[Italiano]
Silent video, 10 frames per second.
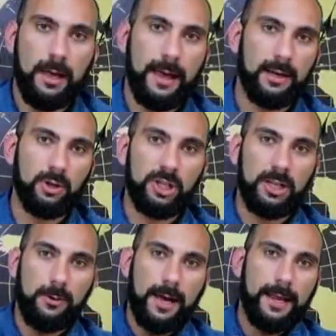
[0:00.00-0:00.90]
Eccoci
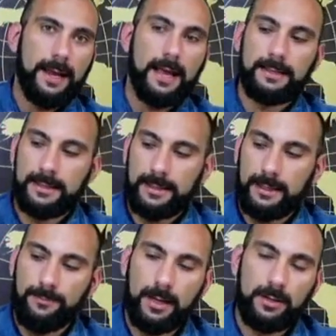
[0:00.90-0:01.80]
qua ragazzi,
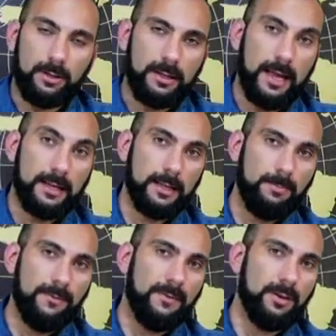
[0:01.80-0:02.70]
bentornati,
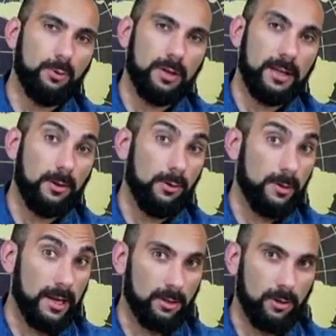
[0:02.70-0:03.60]
benvenuti con un
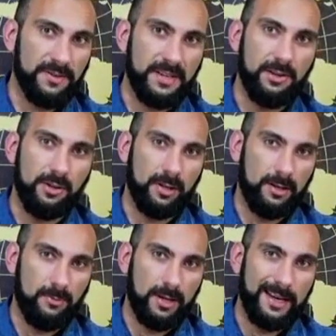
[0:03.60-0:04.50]
altro video nel
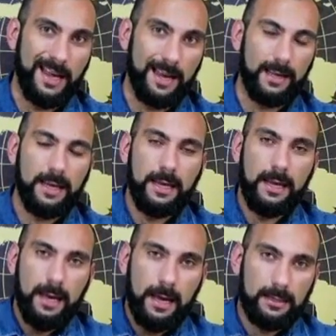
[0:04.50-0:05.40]
mio
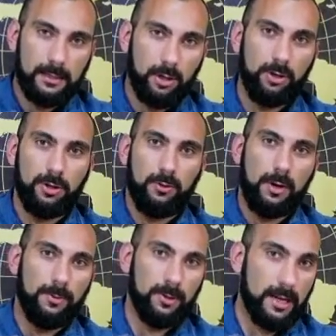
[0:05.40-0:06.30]
canale al solito
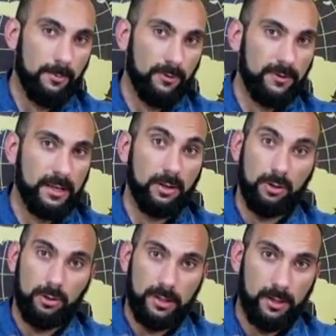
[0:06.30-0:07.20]
qua portiamo
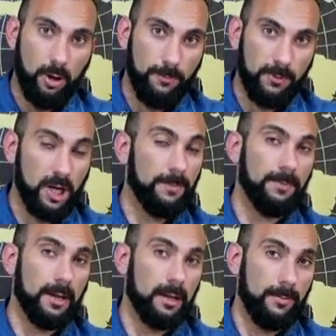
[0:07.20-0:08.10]
video di
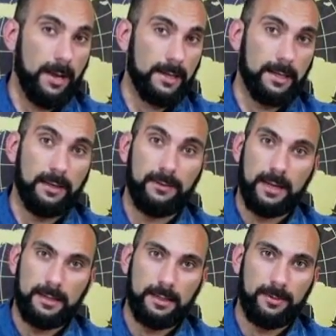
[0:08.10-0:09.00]
dropshipping ma anche di
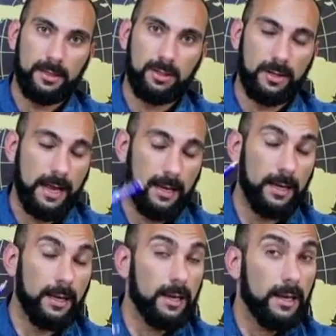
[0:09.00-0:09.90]
finanza
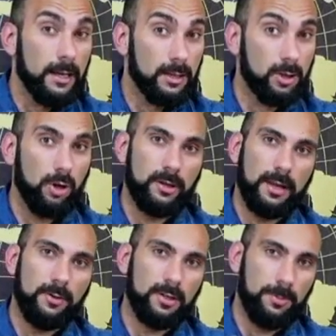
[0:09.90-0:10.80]
personale. So che
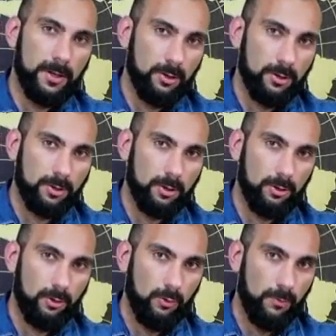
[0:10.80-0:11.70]
in questo periodo
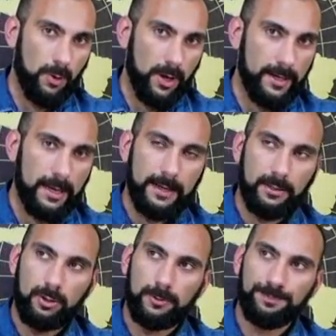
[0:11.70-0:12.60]
sono un po' a
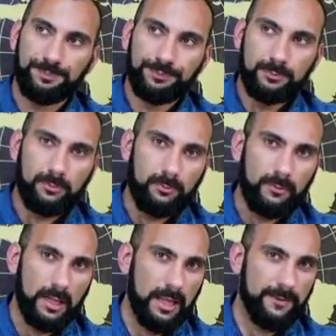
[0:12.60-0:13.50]
rilento,
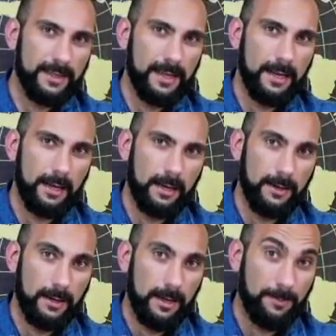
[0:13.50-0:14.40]
la, video, la,
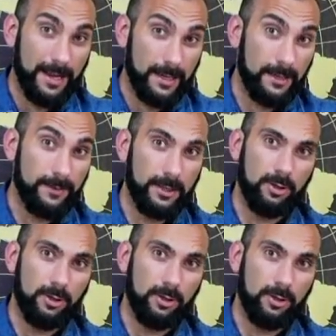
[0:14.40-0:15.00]
la media di video